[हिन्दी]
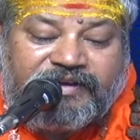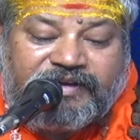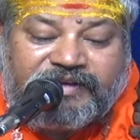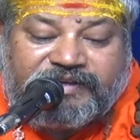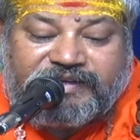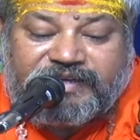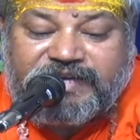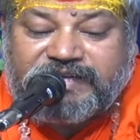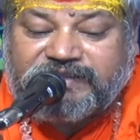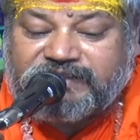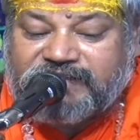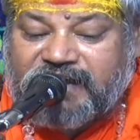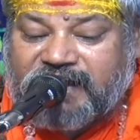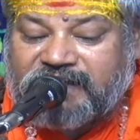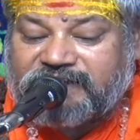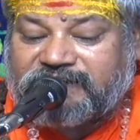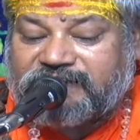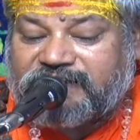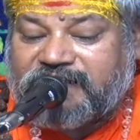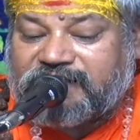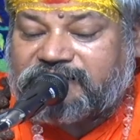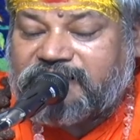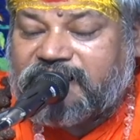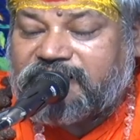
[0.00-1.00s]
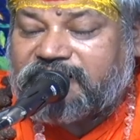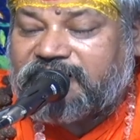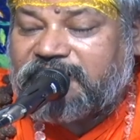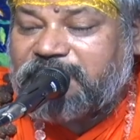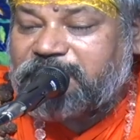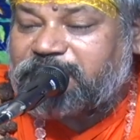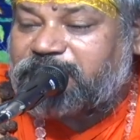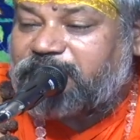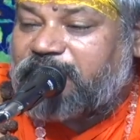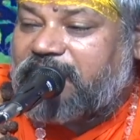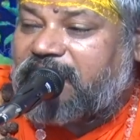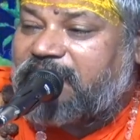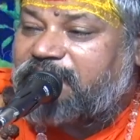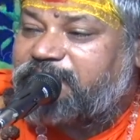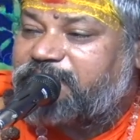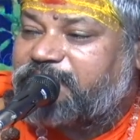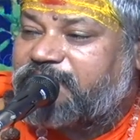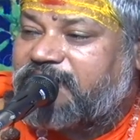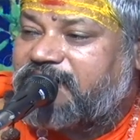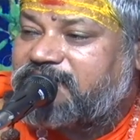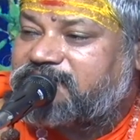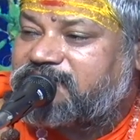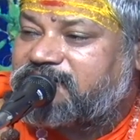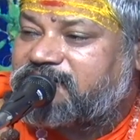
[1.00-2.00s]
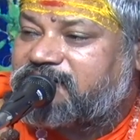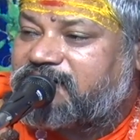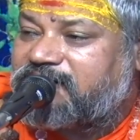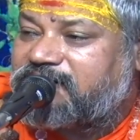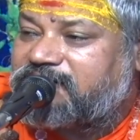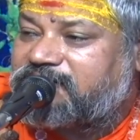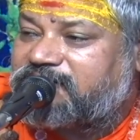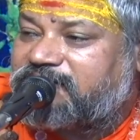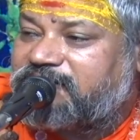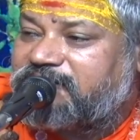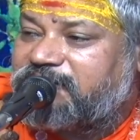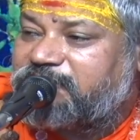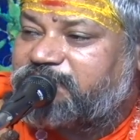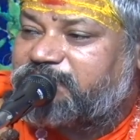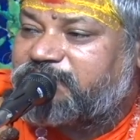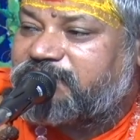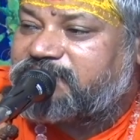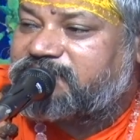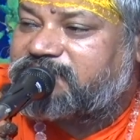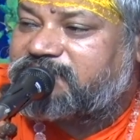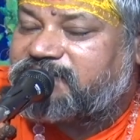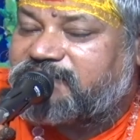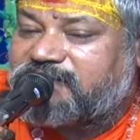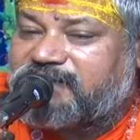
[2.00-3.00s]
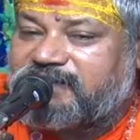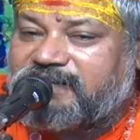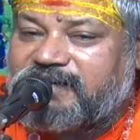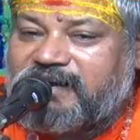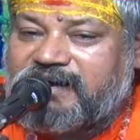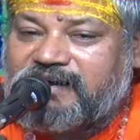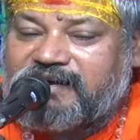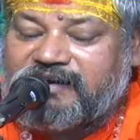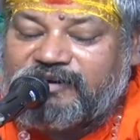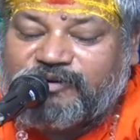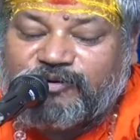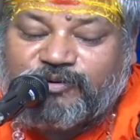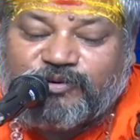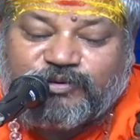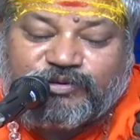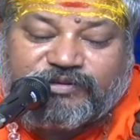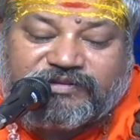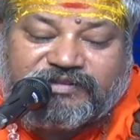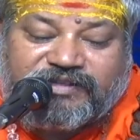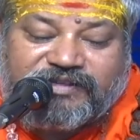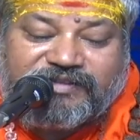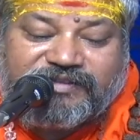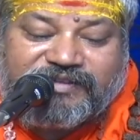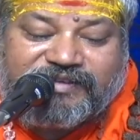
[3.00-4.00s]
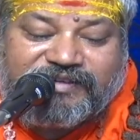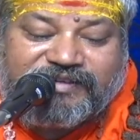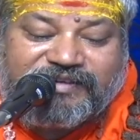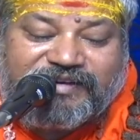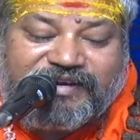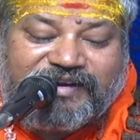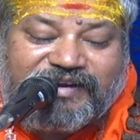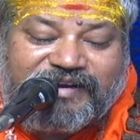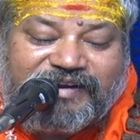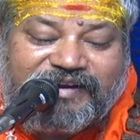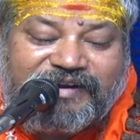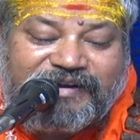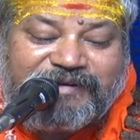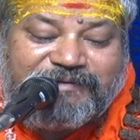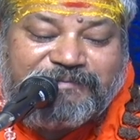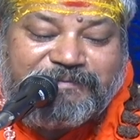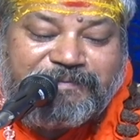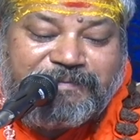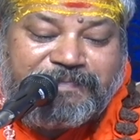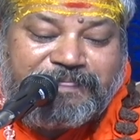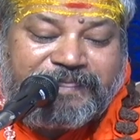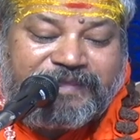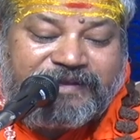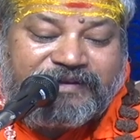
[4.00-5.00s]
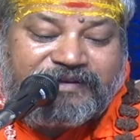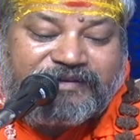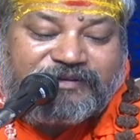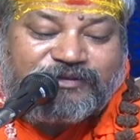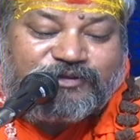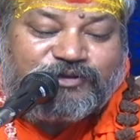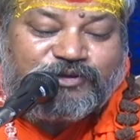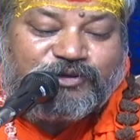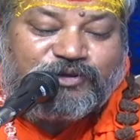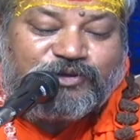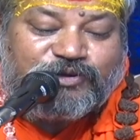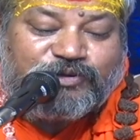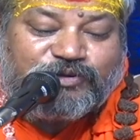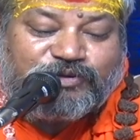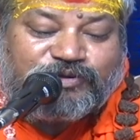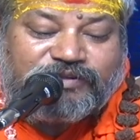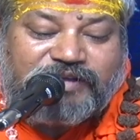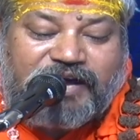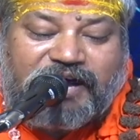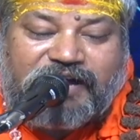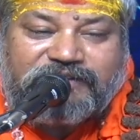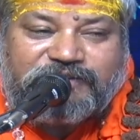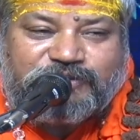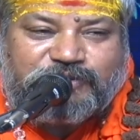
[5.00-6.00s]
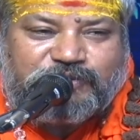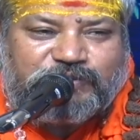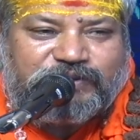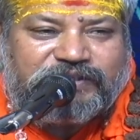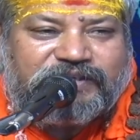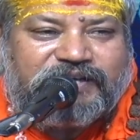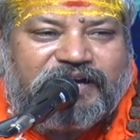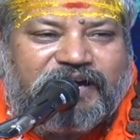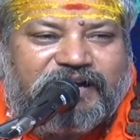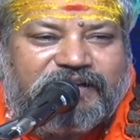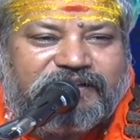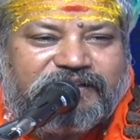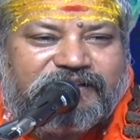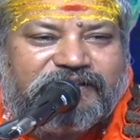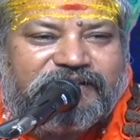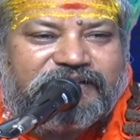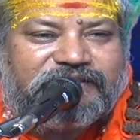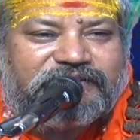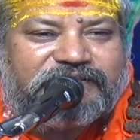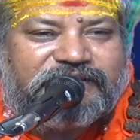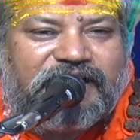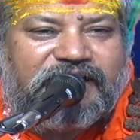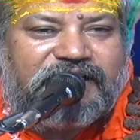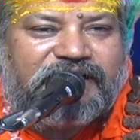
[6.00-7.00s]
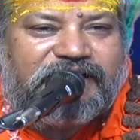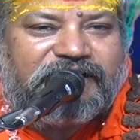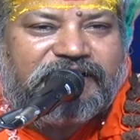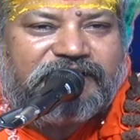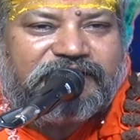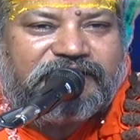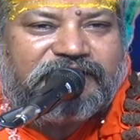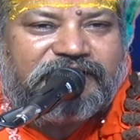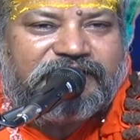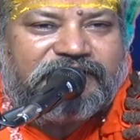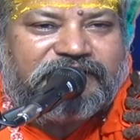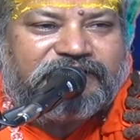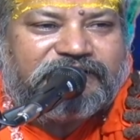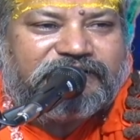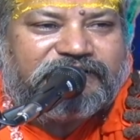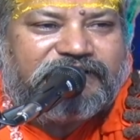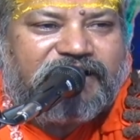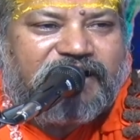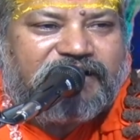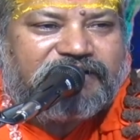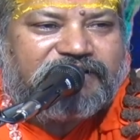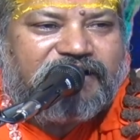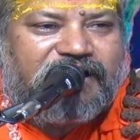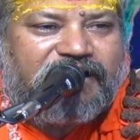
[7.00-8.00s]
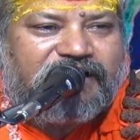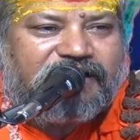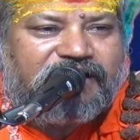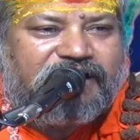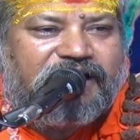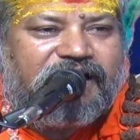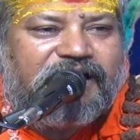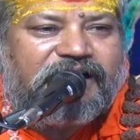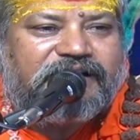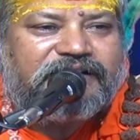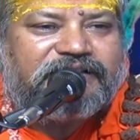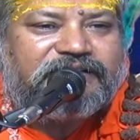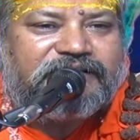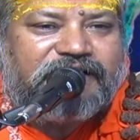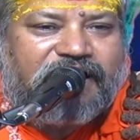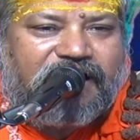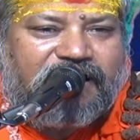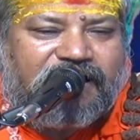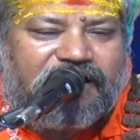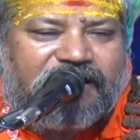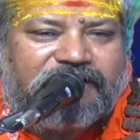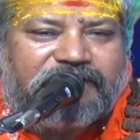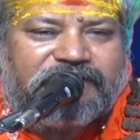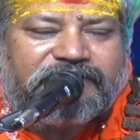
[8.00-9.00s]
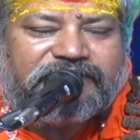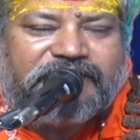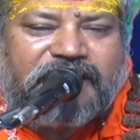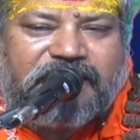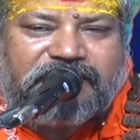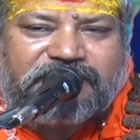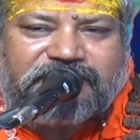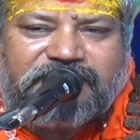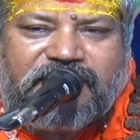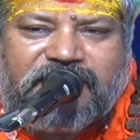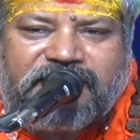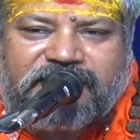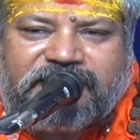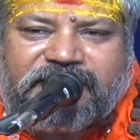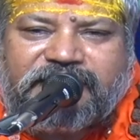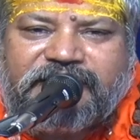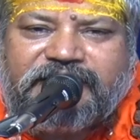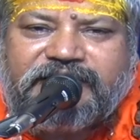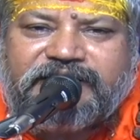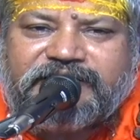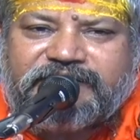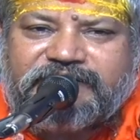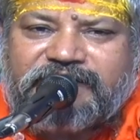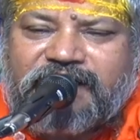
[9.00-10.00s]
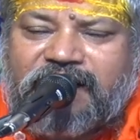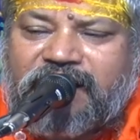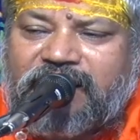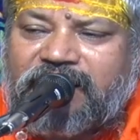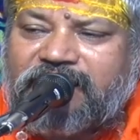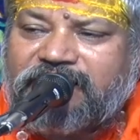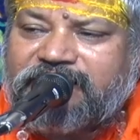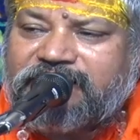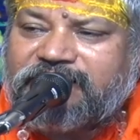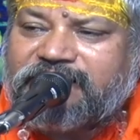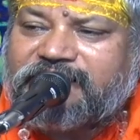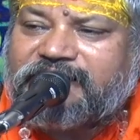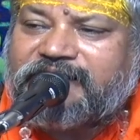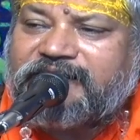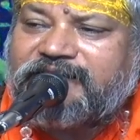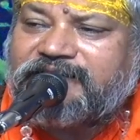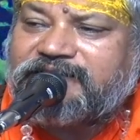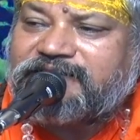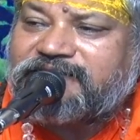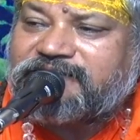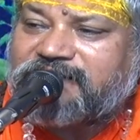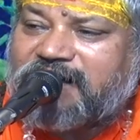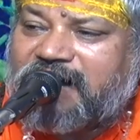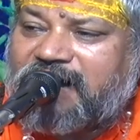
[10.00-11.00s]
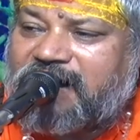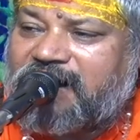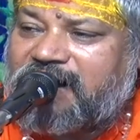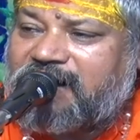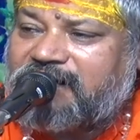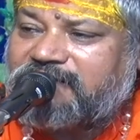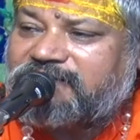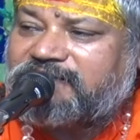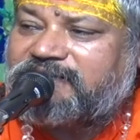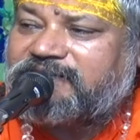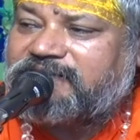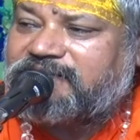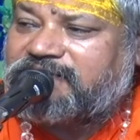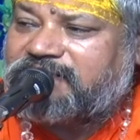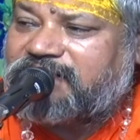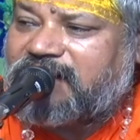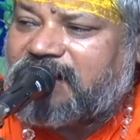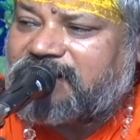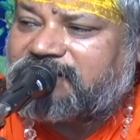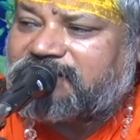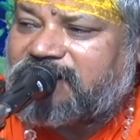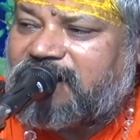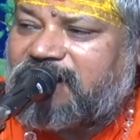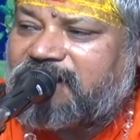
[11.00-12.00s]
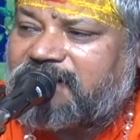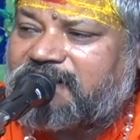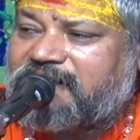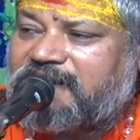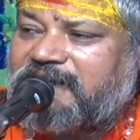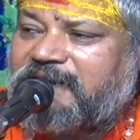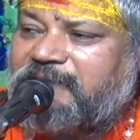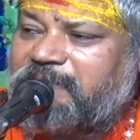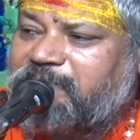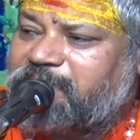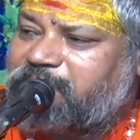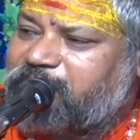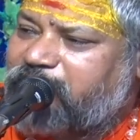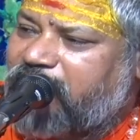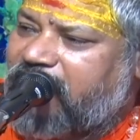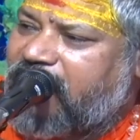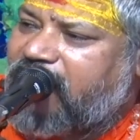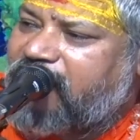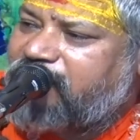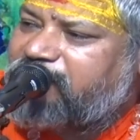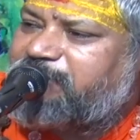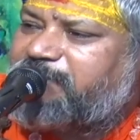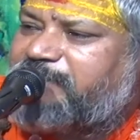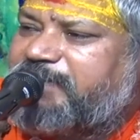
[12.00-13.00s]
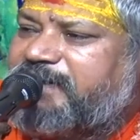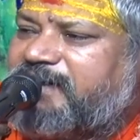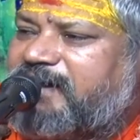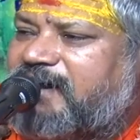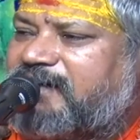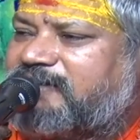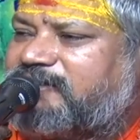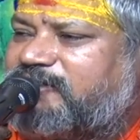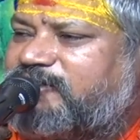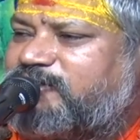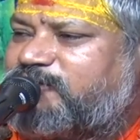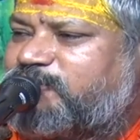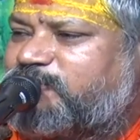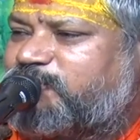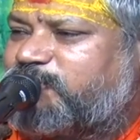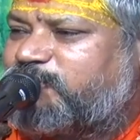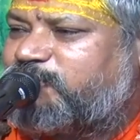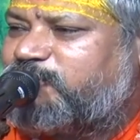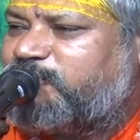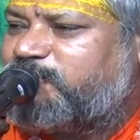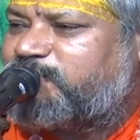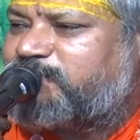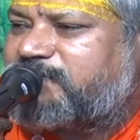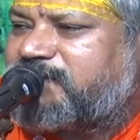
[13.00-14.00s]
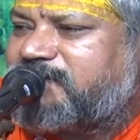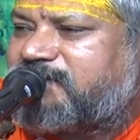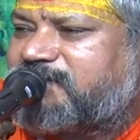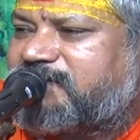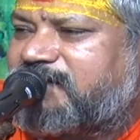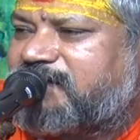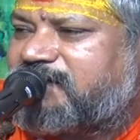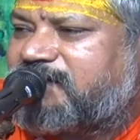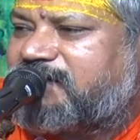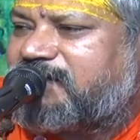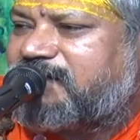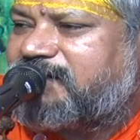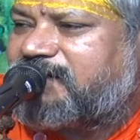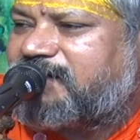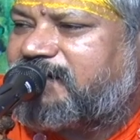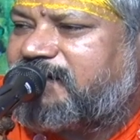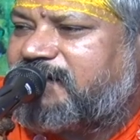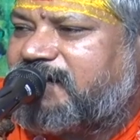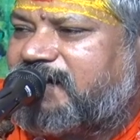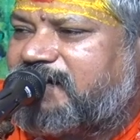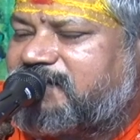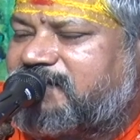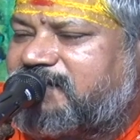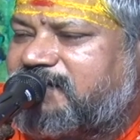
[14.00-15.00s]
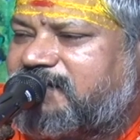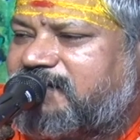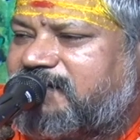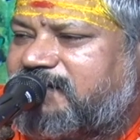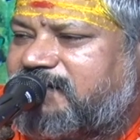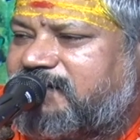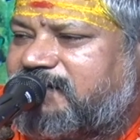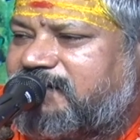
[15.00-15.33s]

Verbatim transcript: ये दानदाता के पाप कैसे कटते हैं प्रश्न किया उत्तर दे रहे हैं जो दान स्वीकार करता है दाता का दान दाता के दान के साथ दाता के पाप भी अदृष्ट रूप से चल करके आते हैं